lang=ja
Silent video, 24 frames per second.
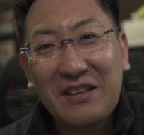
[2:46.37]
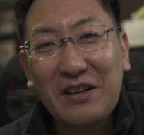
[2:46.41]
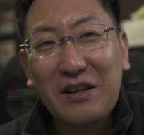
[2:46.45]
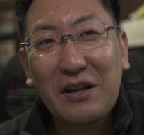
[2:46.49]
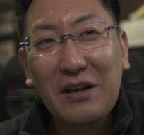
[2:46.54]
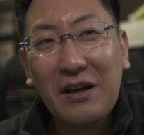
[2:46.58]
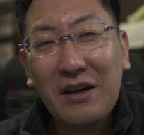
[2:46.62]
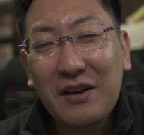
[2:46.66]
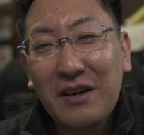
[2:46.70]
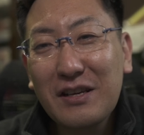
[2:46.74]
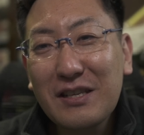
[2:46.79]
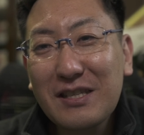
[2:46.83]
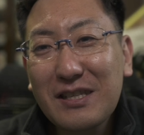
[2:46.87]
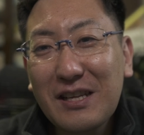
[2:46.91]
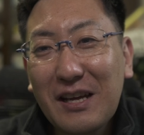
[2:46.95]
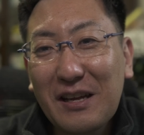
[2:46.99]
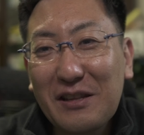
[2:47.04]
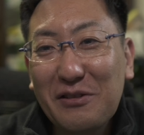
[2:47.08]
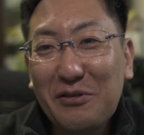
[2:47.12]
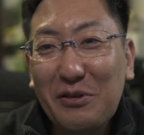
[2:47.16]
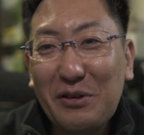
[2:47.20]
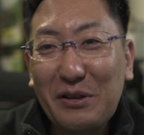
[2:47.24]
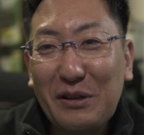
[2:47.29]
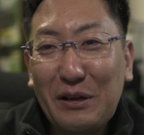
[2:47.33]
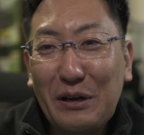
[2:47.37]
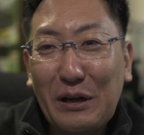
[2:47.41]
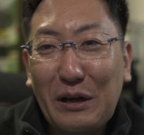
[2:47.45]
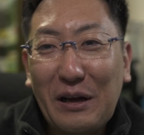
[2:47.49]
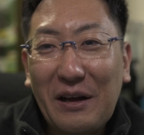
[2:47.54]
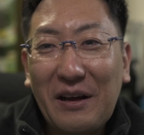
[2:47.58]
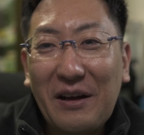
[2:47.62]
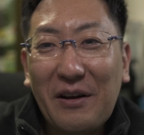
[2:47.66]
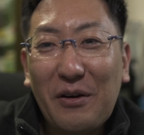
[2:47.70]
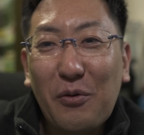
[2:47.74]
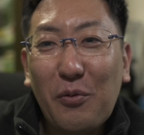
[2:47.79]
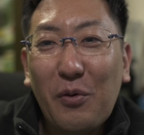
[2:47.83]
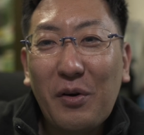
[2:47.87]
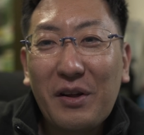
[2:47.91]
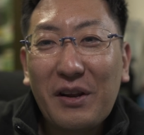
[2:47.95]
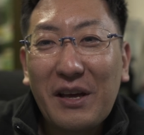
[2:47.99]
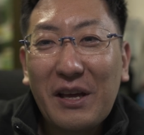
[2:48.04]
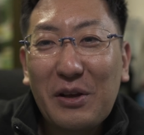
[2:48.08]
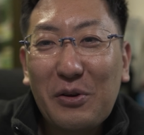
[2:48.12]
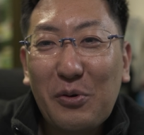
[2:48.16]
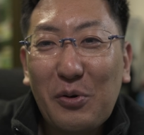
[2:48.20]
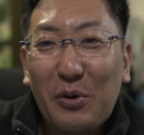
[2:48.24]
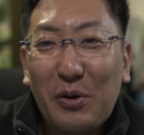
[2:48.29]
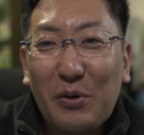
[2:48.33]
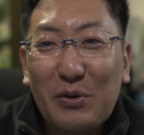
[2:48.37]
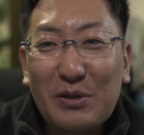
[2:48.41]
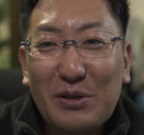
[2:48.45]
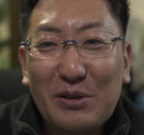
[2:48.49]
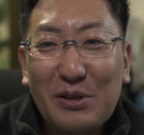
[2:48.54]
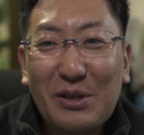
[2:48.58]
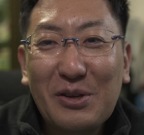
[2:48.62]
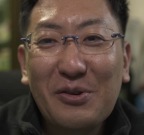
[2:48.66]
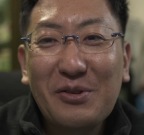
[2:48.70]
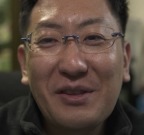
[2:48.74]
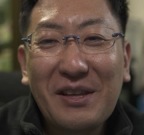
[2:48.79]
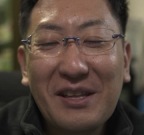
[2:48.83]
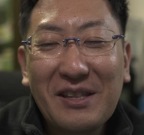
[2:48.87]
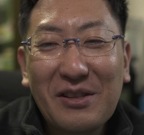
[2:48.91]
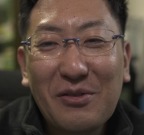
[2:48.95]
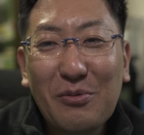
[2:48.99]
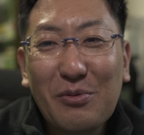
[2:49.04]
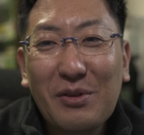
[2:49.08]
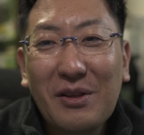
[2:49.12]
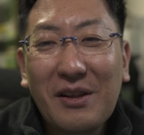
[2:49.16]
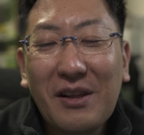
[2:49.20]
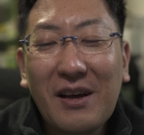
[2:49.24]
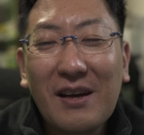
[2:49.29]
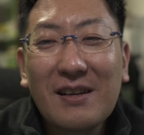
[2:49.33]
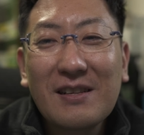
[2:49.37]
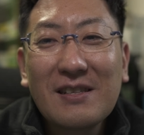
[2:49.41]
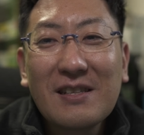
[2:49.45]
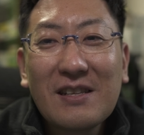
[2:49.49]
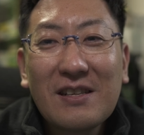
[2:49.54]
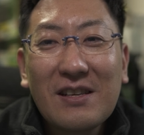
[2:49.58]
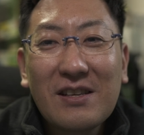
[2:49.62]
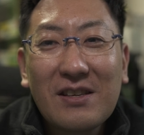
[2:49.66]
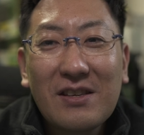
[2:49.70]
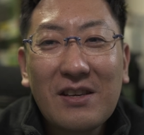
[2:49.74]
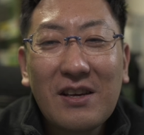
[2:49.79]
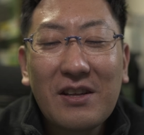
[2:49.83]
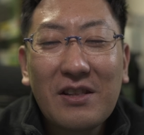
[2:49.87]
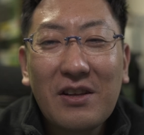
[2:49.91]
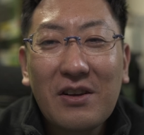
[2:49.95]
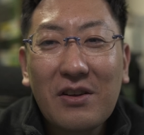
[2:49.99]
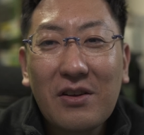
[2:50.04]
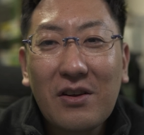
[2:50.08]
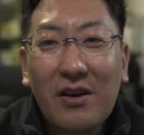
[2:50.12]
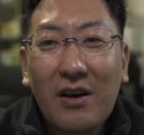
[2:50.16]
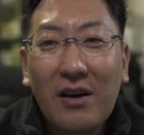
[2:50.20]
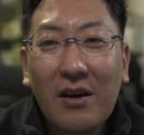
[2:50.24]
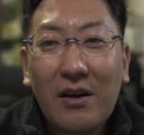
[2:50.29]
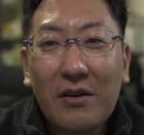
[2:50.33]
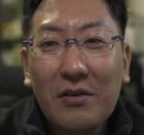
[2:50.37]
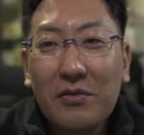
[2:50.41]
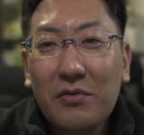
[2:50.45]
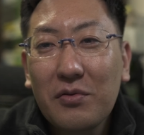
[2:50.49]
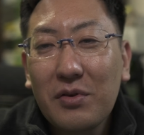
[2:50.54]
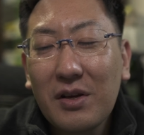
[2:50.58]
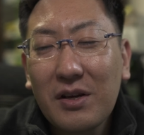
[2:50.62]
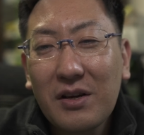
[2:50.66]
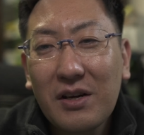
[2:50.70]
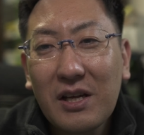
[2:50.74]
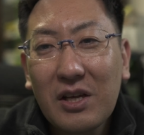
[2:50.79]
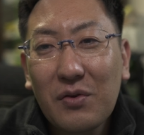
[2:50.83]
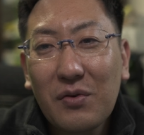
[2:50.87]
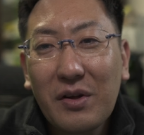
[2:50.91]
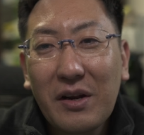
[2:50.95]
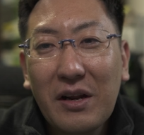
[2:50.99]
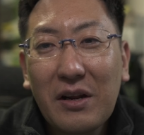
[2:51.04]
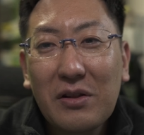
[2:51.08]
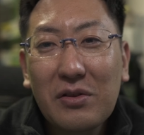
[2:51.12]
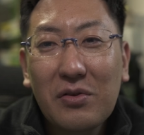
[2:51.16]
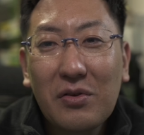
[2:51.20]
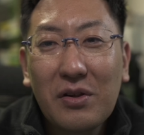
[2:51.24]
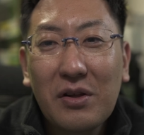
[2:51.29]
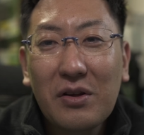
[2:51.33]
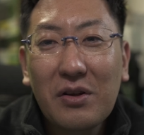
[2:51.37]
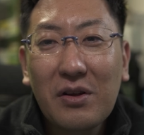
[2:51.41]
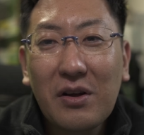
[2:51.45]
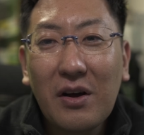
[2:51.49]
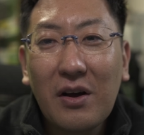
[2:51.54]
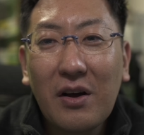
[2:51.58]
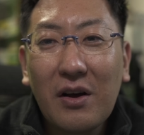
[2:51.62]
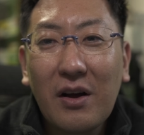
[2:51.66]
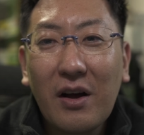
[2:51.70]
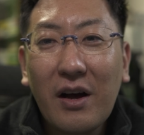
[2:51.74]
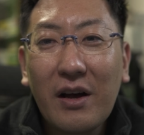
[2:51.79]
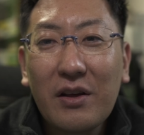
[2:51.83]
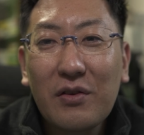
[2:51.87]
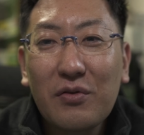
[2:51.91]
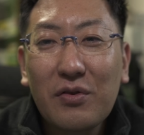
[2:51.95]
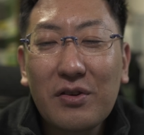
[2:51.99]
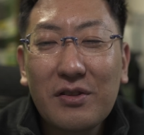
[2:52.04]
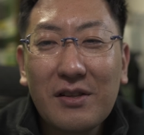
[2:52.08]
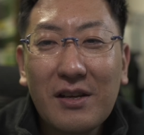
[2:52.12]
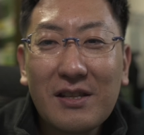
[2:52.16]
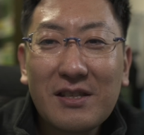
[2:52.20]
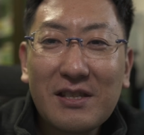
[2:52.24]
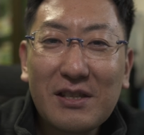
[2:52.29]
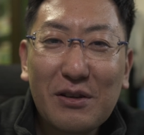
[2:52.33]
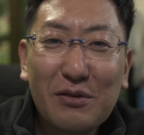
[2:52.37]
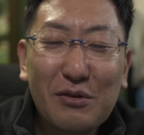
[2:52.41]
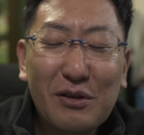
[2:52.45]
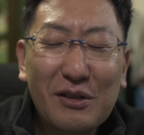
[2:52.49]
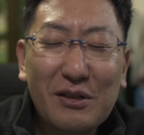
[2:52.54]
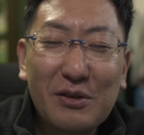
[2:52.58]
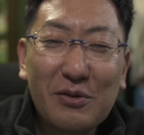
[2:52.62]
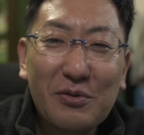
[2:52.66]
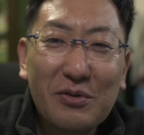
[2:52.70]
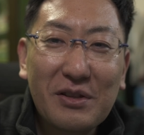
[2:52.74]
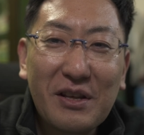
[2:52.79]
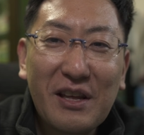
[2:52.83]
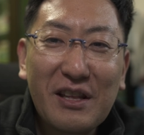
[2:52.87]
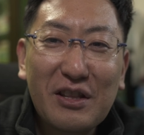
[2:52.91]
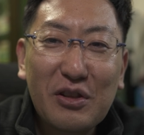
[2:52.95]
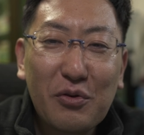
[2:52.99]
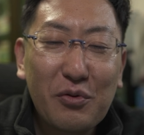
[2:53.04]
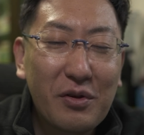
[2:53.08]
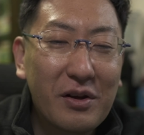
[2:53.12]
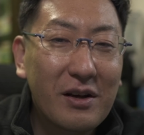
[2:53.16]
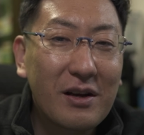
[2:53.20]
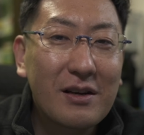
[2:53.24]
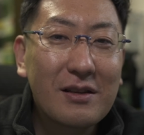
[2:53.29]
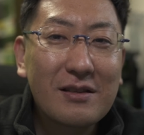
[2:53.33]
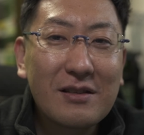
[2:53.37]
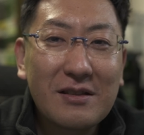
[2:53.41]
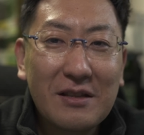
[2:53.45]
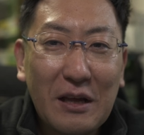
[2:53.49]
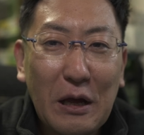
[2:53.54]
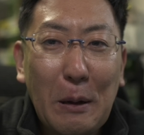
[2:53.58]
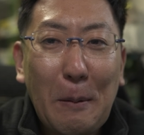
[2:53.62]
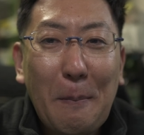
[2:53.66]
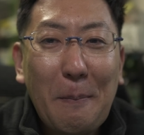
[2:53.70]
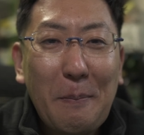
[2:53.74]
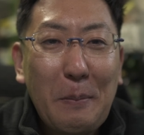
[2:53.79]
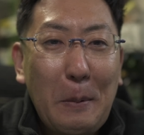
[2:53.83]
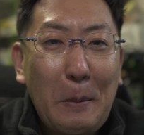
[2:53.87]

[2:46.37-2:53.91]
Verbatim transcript: 話した後になんか笑い声をするよねって言ったら、いやなんか上が言われるとなんかああいう風になっちゃうんですよねっていうような感じで、